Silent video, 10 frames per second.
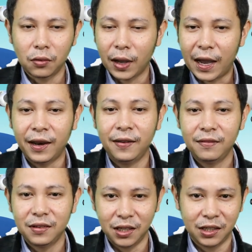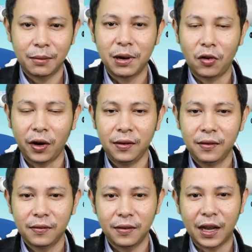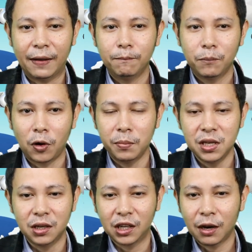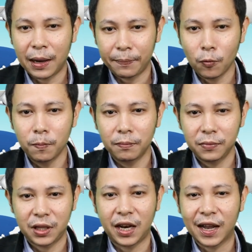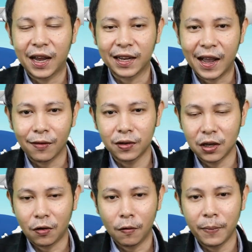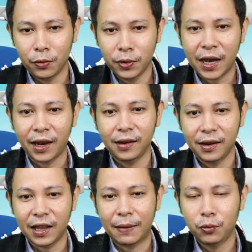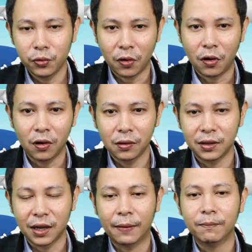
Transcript: ต้องการเงินเข้ามาก่อนนะครับพอมีเงินเข้ามาปุ๊บธนาคารกลางก็จะออกใบอนุญาตให้กับผู้ส่งออกนะค